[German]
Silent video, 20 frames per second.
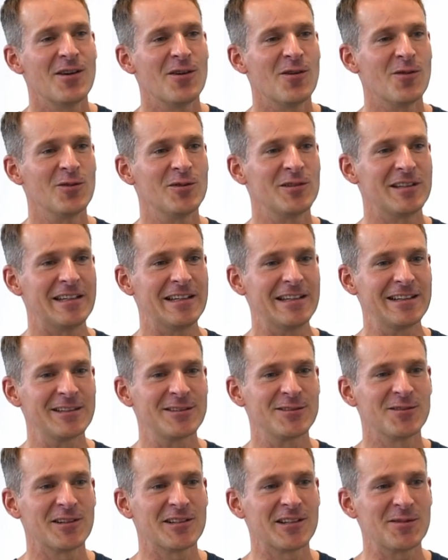Und
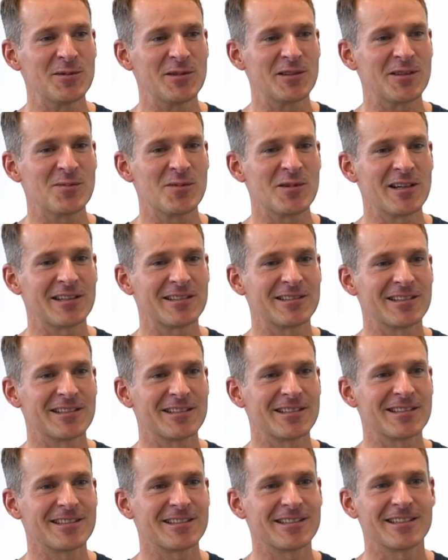irgendwann habe ich gemerkt,
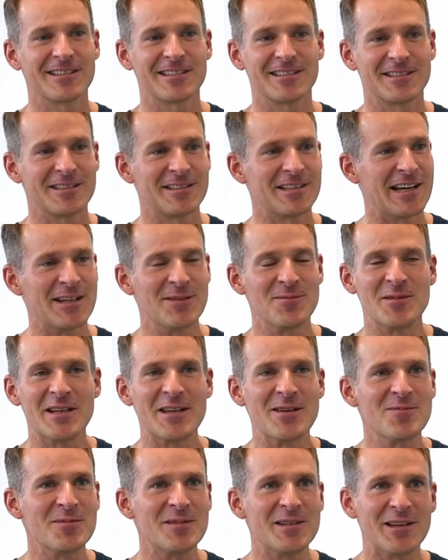dass es in einem
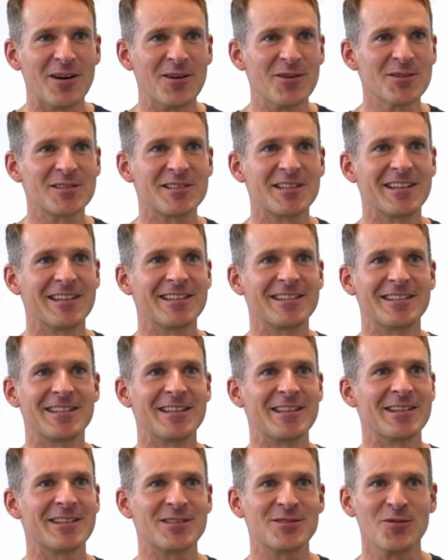Leben nie ausgeht,
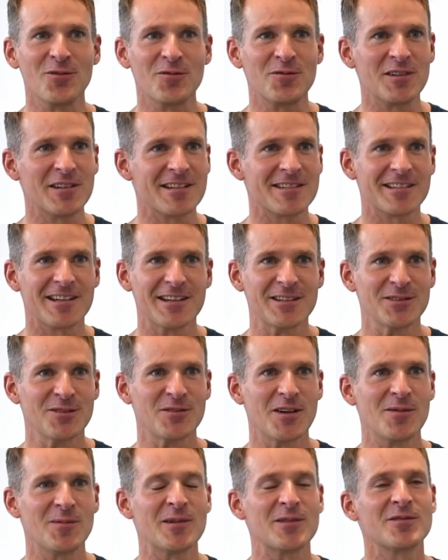hier so viele Sachen auf
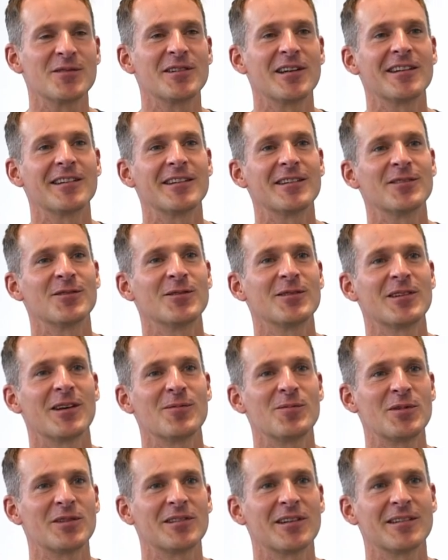einmal zu lernen und
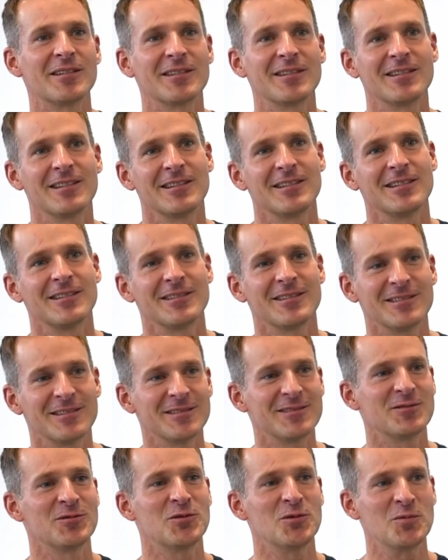habe mich dann
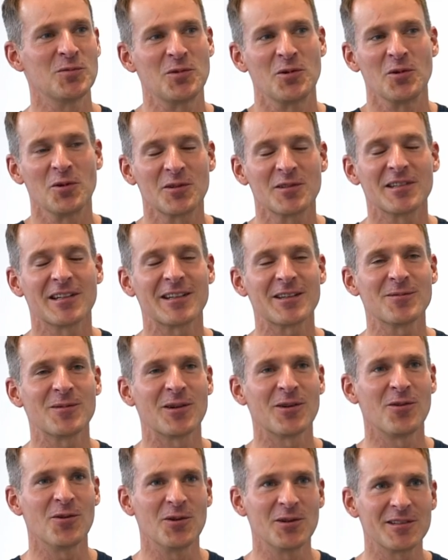zum Glück, sage ich
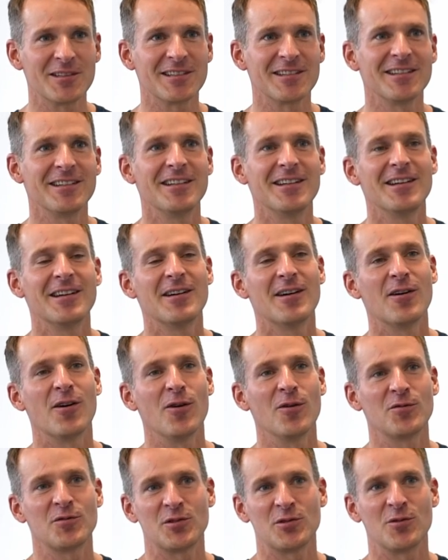mal, heute
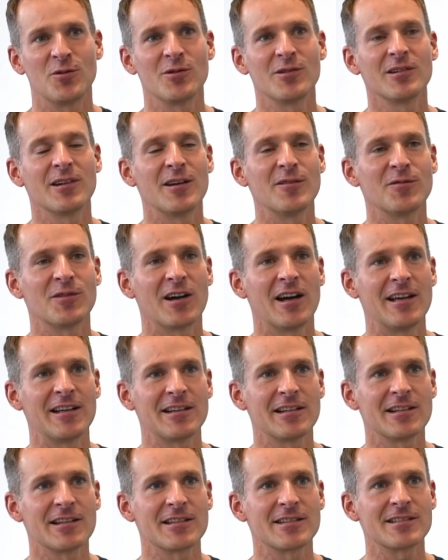auf Qigong einfach
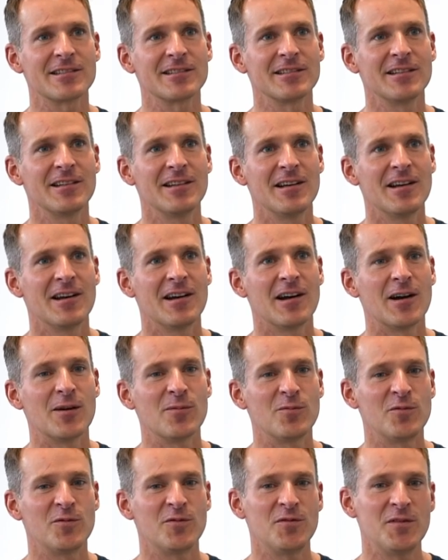eingelassen, habe
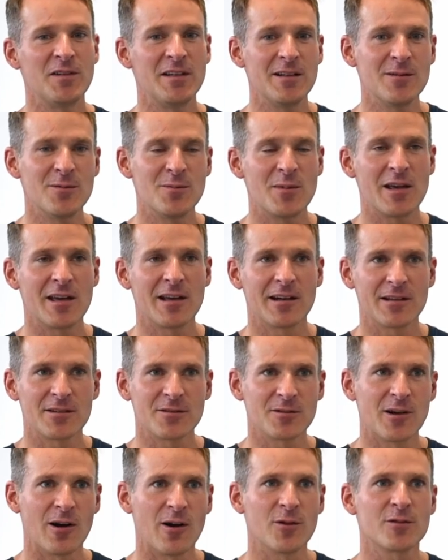viel mehr
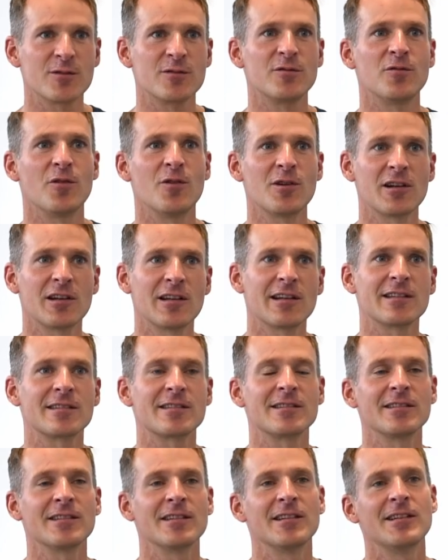so außen vor
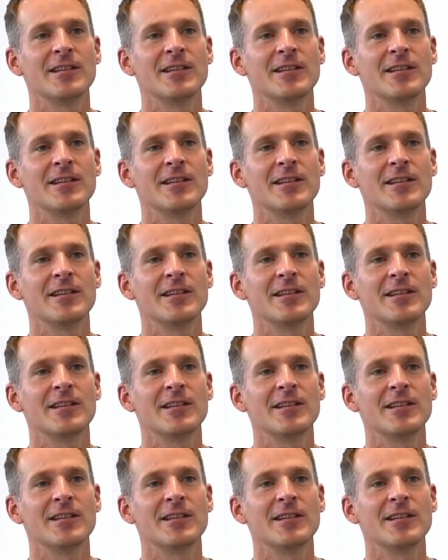gelassen,